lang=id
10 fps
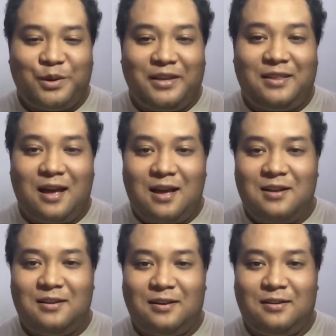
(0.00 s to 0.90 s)
kita
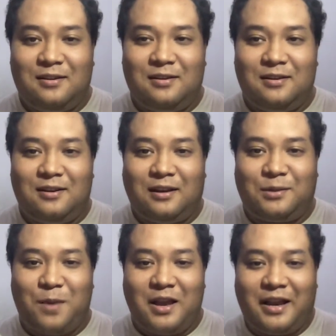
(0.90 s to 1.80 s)

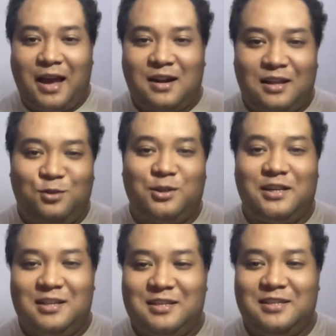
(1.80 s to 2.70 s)
sebagai care
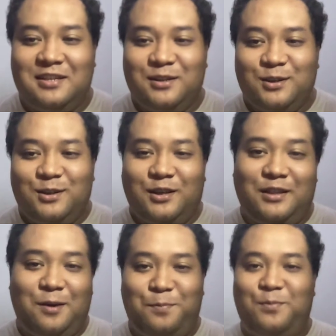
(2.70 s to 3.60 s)
antusias, ya
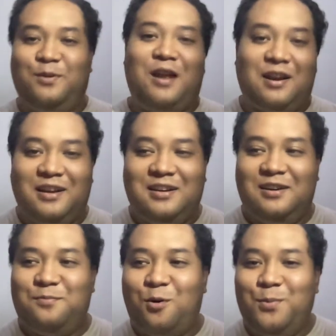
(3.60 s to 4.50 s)
kita lari
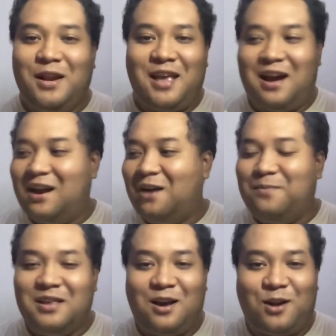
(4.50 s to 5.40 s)
ke mobil yang nggak
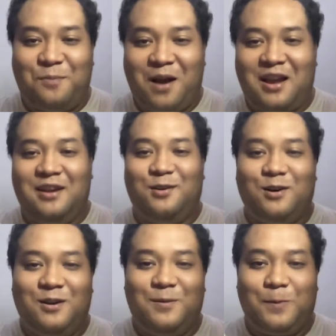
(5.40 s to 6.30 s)
banyak orang pakai
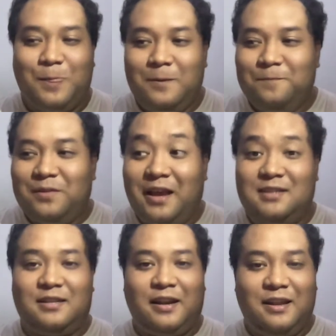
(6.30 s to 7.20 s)
dong.
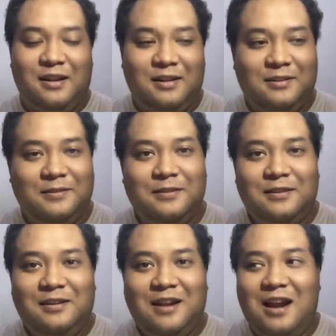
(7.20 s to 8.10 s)
X-Trail.
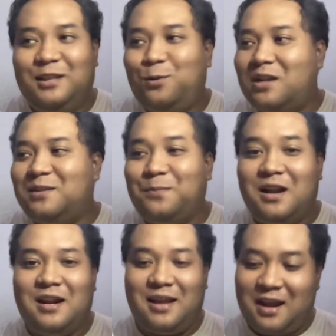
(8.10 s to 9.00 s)
Dan itu kan
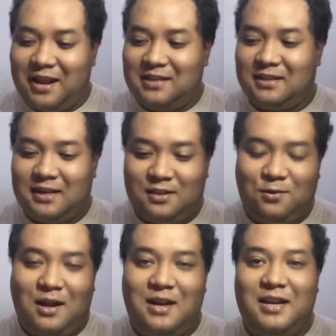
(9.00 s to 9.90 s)
sebenarnya kan X-Trail
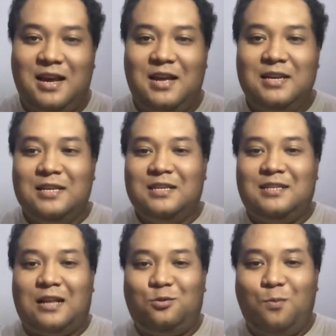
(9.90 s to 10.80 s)
itu kan dia
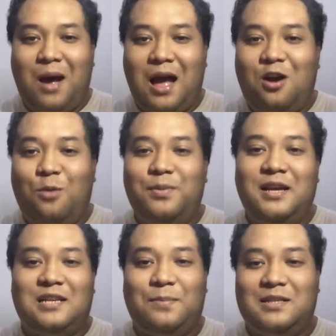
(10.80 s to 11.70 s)
satu makom dia
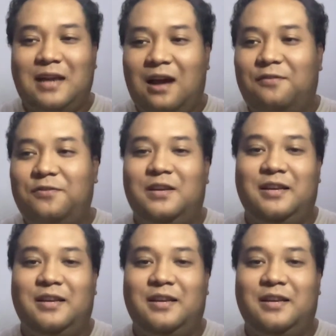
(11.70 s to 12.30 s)
sama si RV